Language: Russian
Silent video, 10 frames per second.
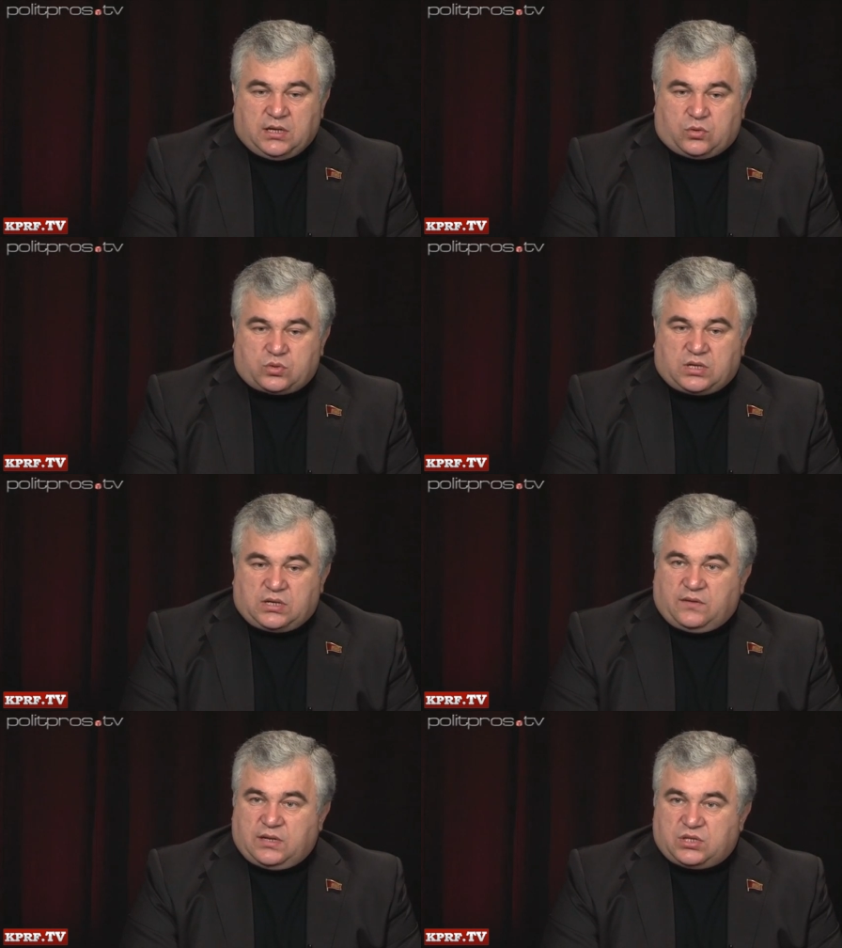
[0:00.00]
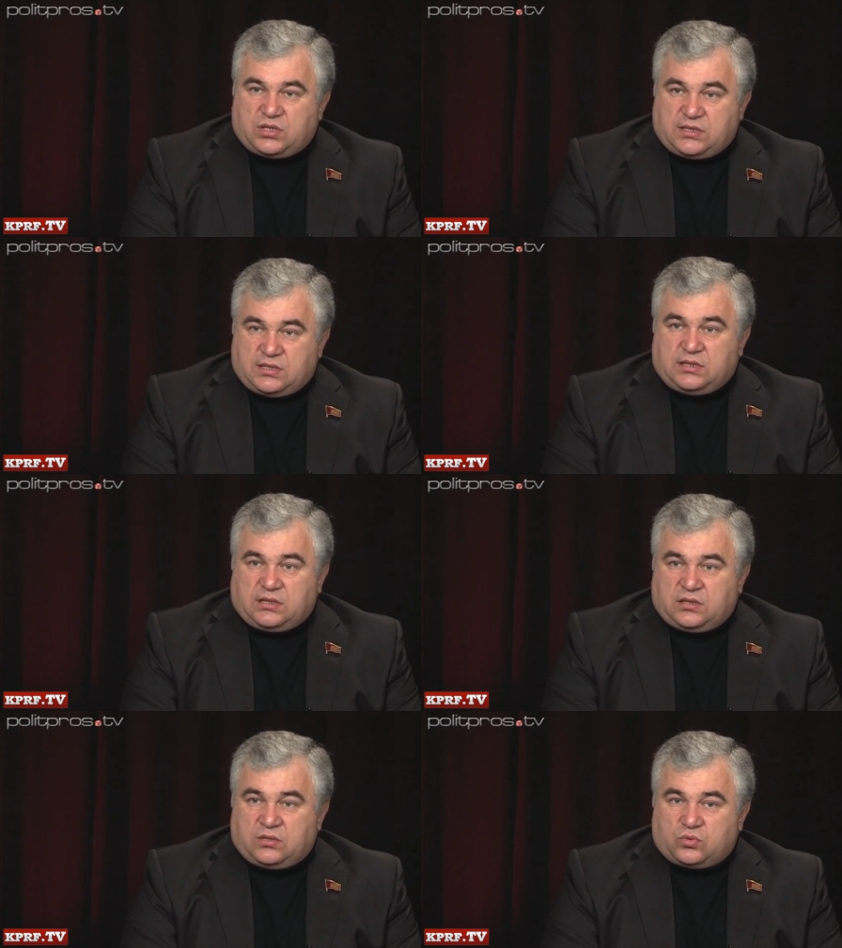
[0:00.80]
русскоговорящее
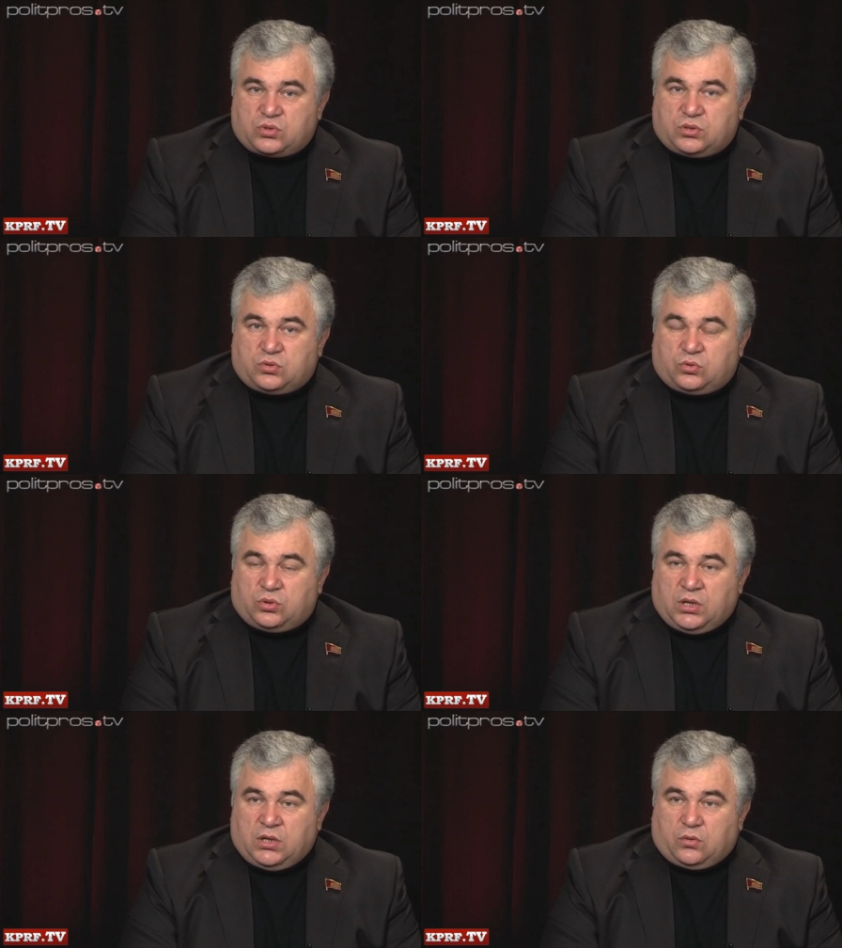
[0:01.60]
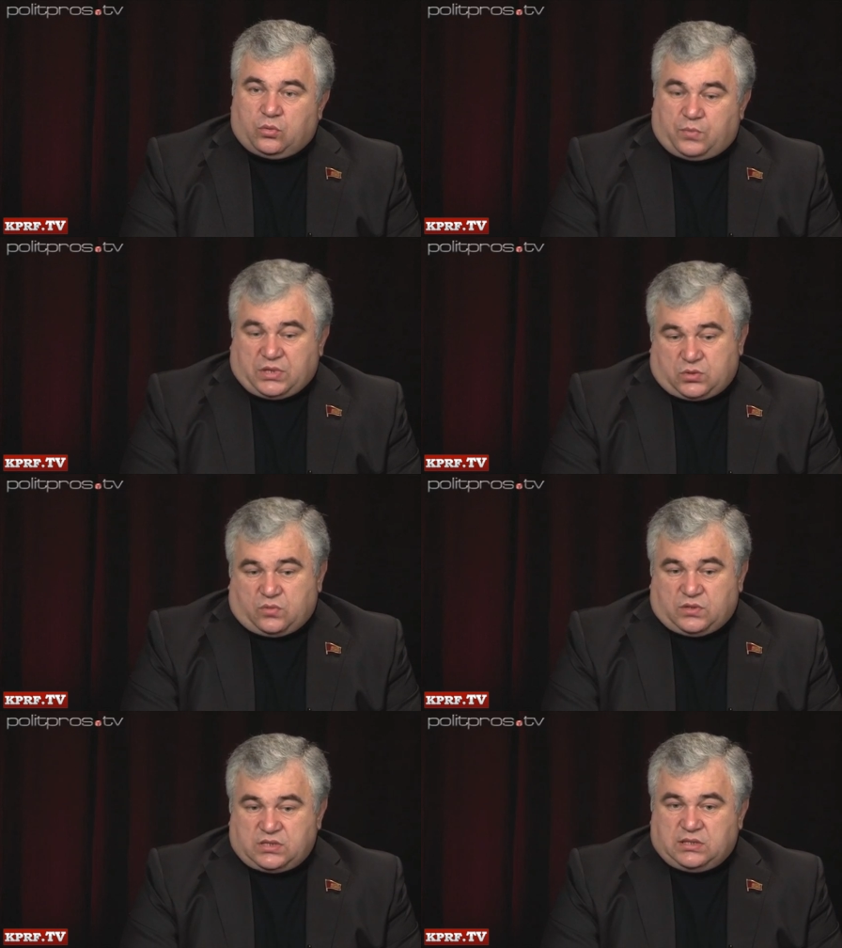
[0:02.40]
население не нужно, то у
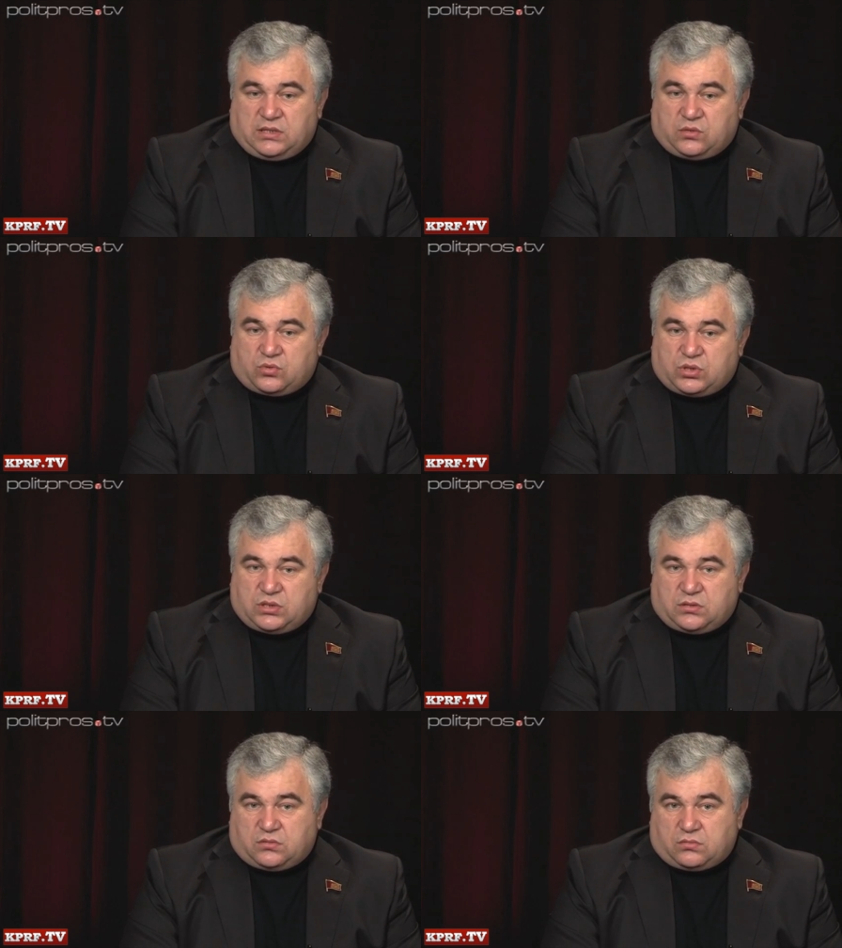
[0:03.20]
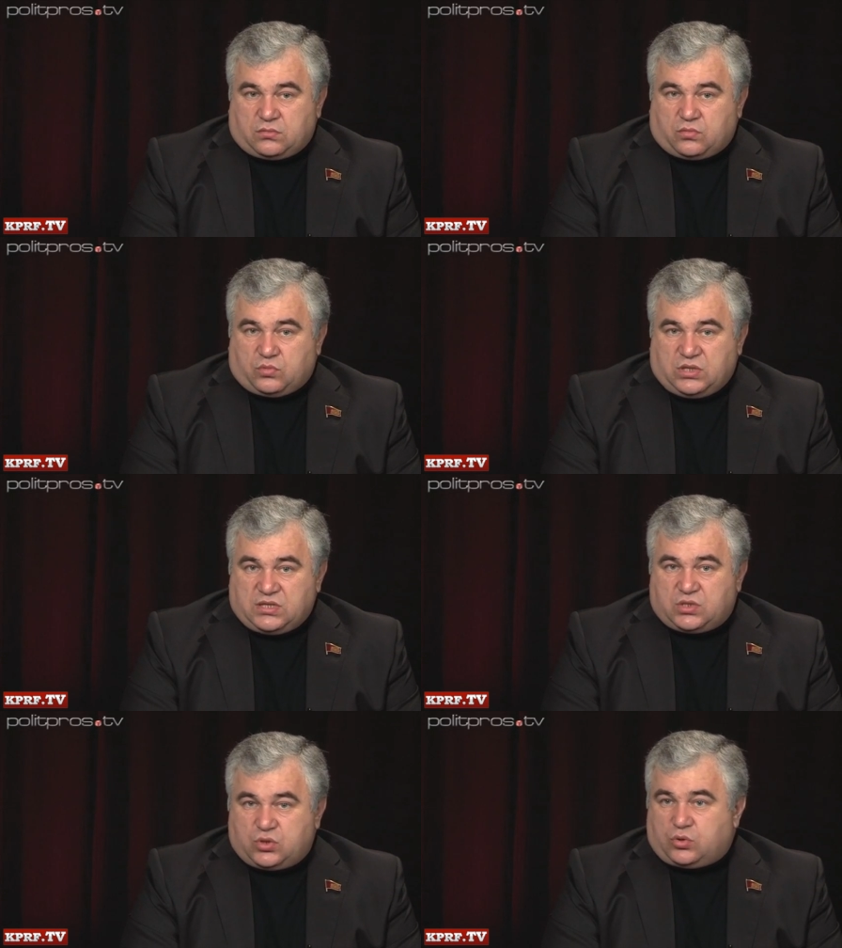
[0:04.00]
простого населения уже
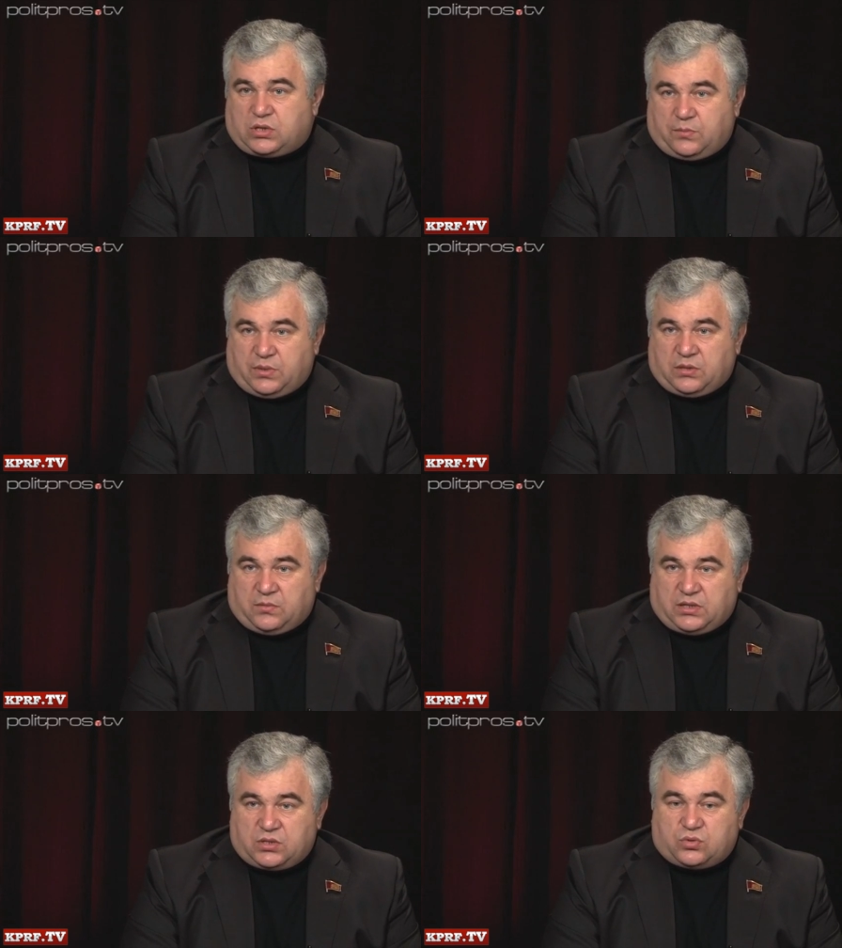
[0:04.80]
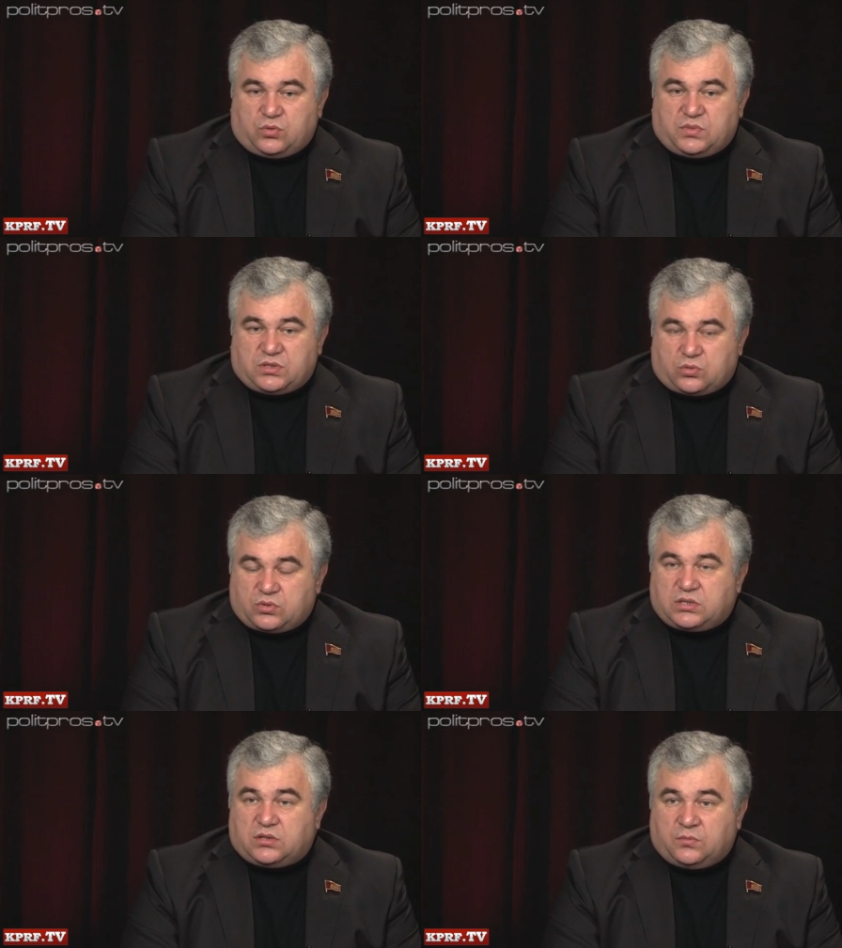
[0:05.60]
есть четкое понимание, что без
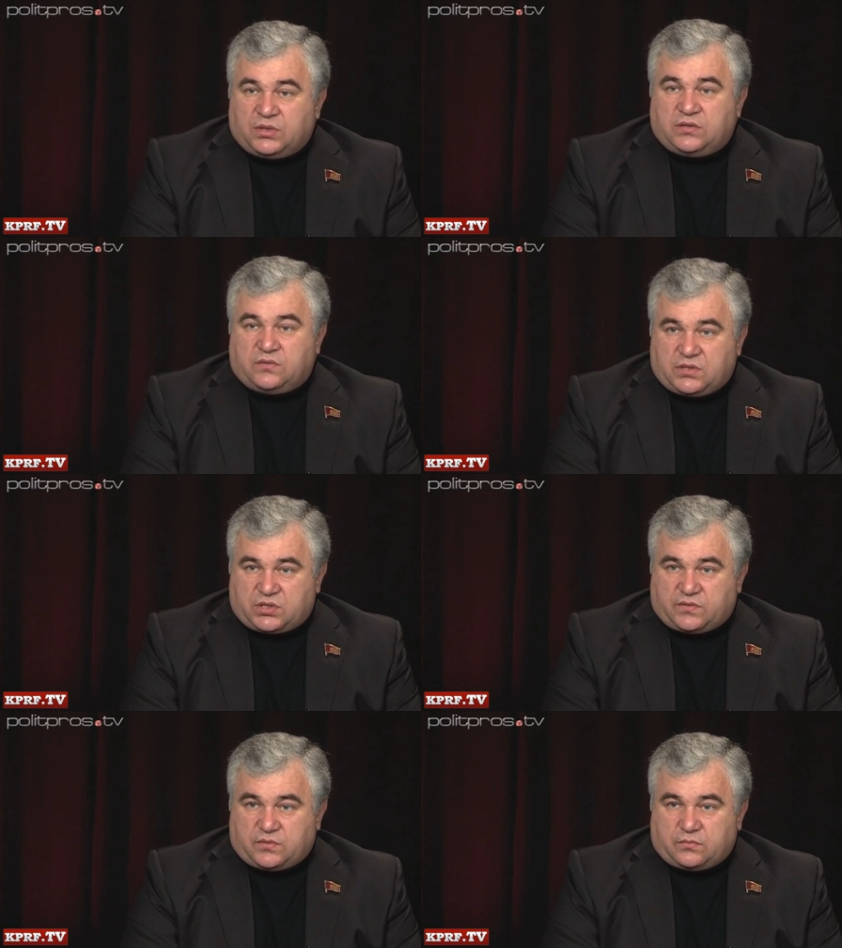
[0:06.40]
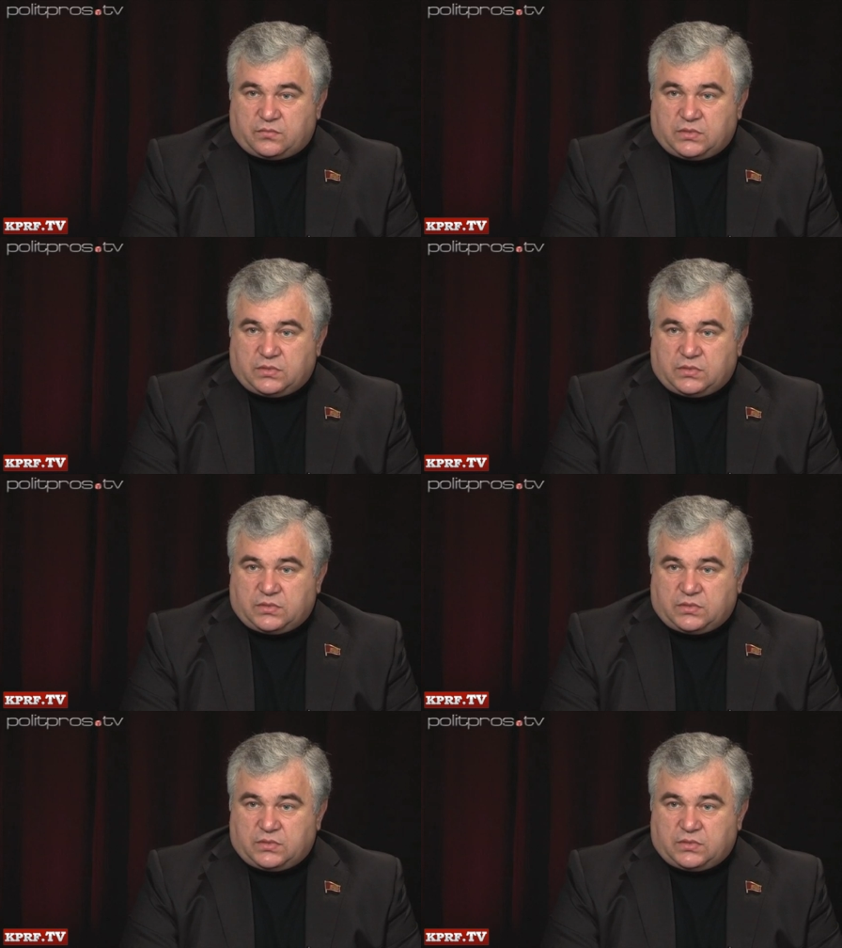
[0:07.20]
русских мы не выживем